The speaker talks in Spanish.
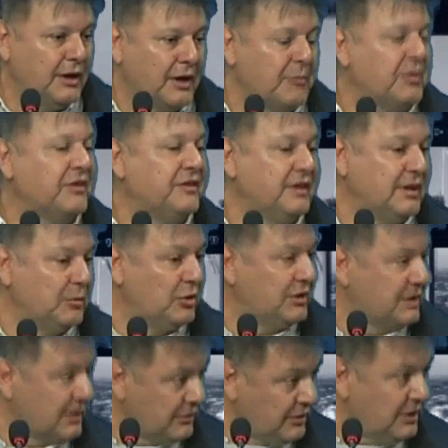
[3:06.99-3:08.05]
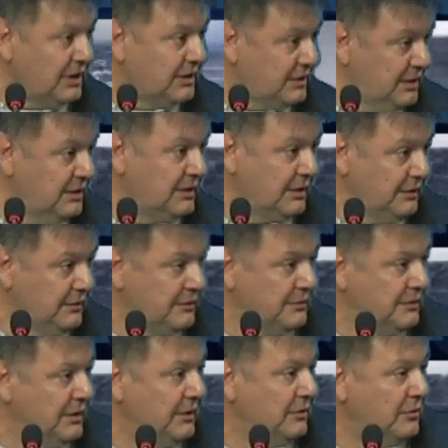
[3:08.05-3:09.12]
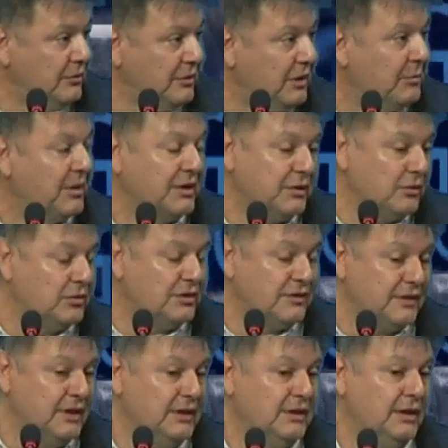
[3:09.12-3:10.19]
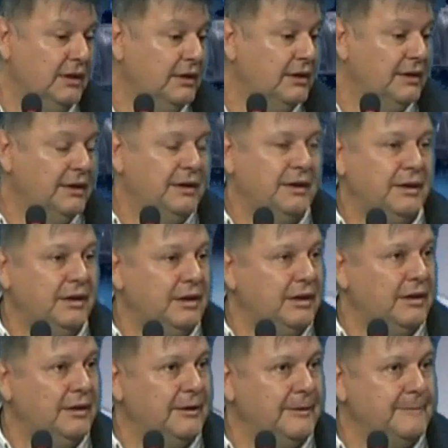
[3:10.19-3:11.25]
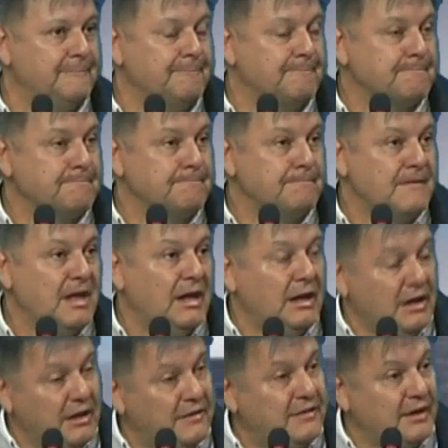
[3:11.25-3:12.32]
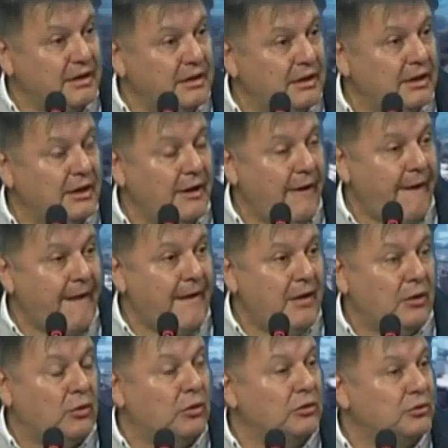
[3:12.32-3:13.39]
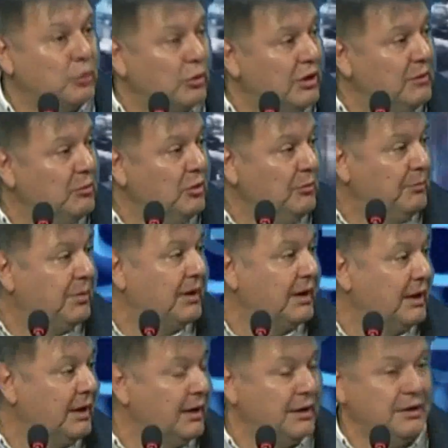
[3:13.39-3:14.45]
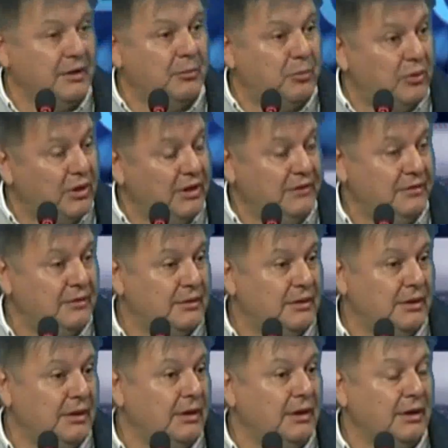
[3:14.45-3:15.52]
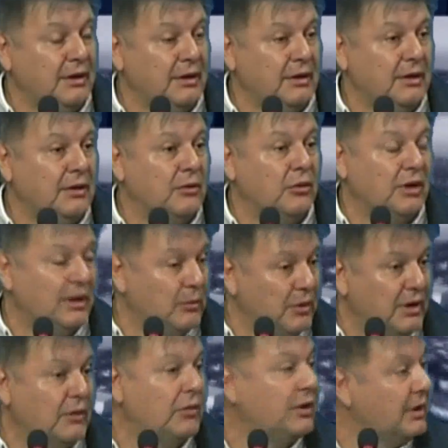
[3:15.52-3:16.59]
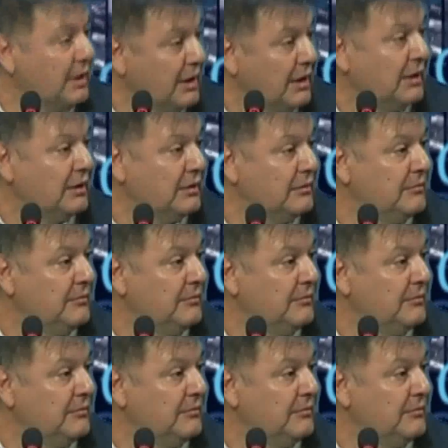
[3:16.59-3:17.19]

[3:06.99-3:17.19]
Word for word: representamos extracciones distintas dentro del Partido Justicialista y en esa idea construimos para después colaborar con el que gane.